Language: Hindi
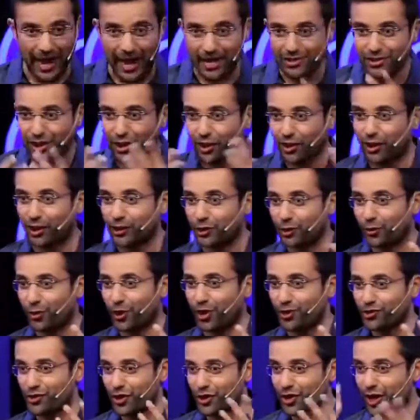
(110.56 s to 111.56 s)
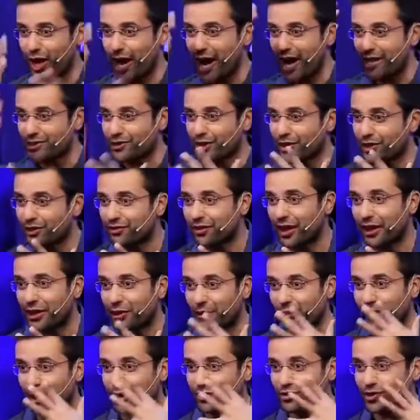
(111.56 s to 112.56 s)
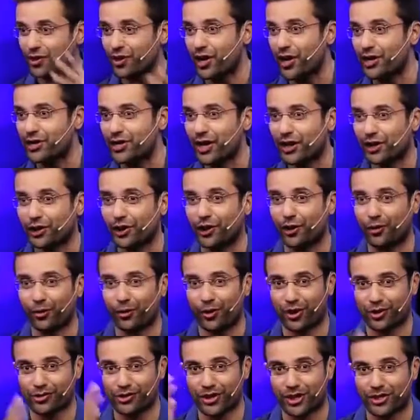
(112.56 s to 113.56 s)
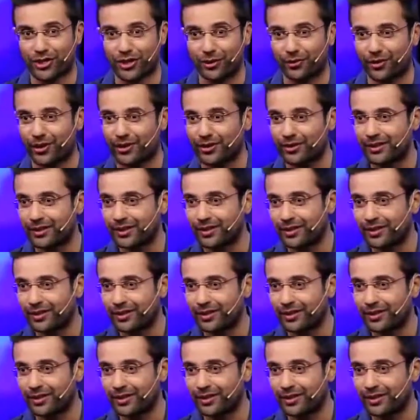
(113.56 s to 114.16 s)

कि ऐसा कट होना चाहिए ऐसा डिजाइन होना चाहिए ये कलर होना चाहिए ये होना